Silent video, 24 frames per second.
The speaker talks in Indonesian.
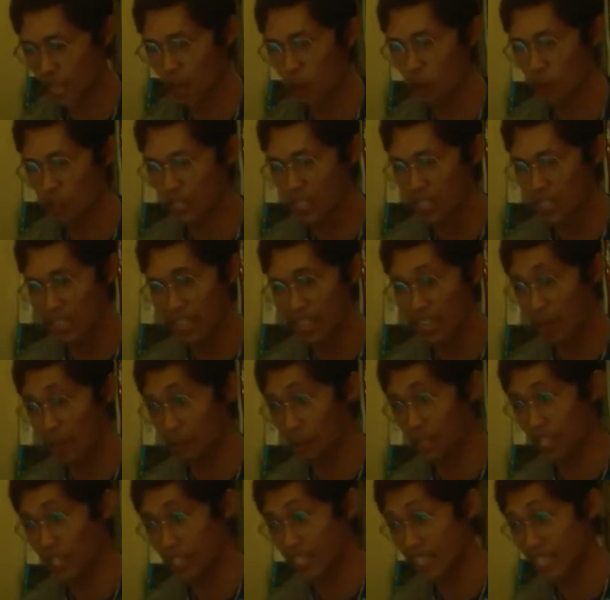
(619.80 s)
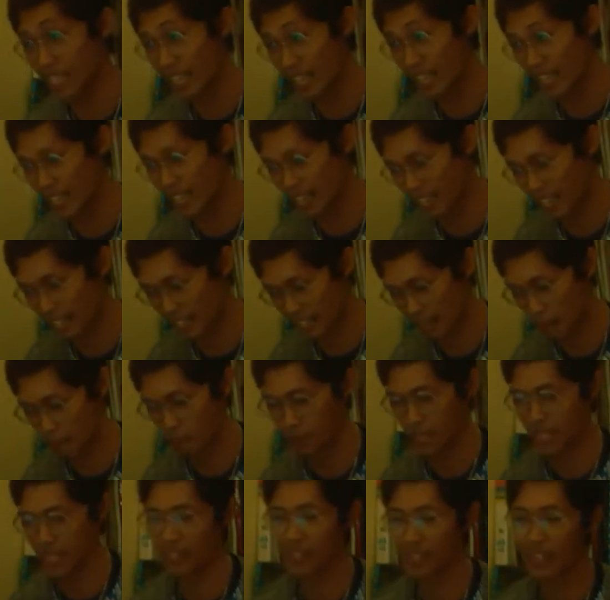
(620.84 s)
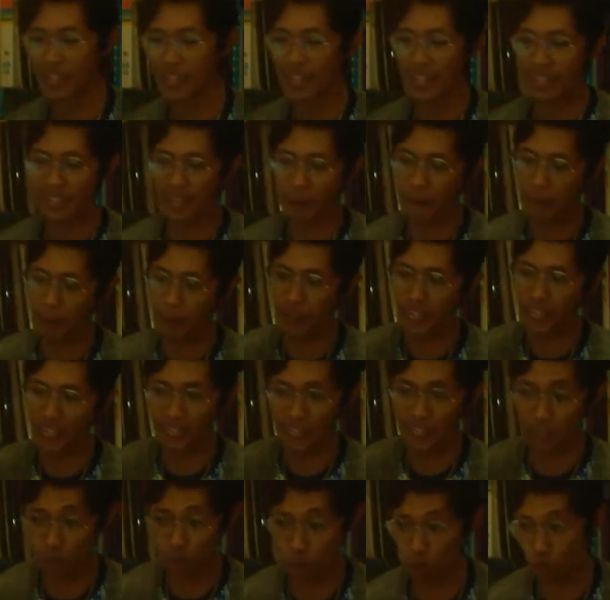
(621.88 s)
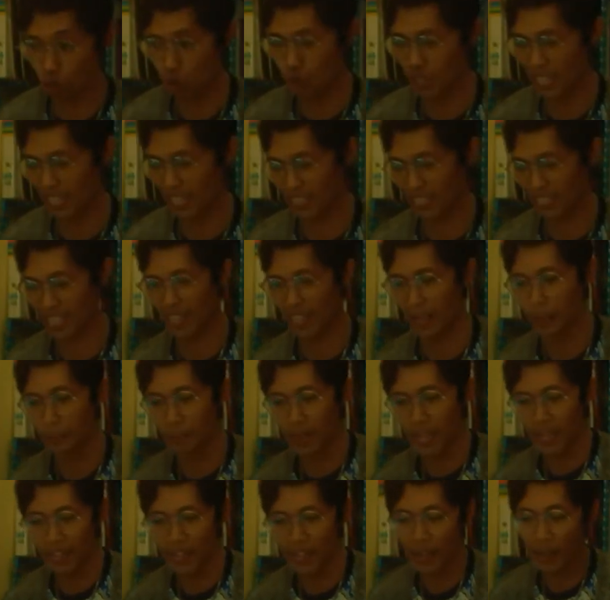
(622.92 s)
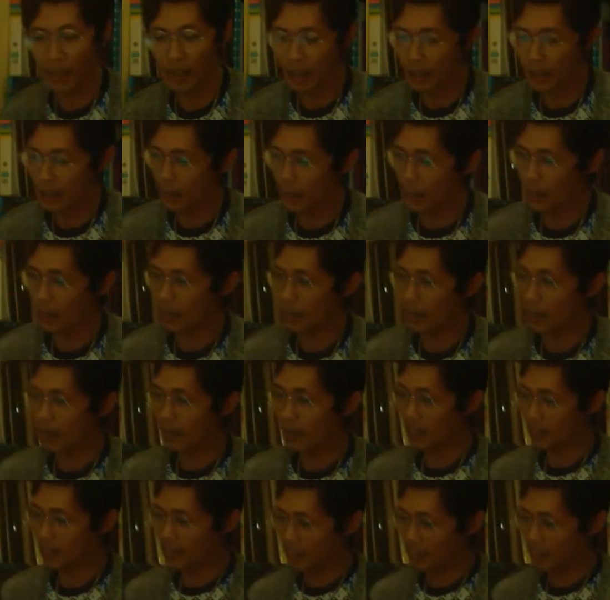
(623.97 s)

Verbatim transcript: tahun di dalam kehilangan harapan sampai pada Kristus datang. Nah, eh,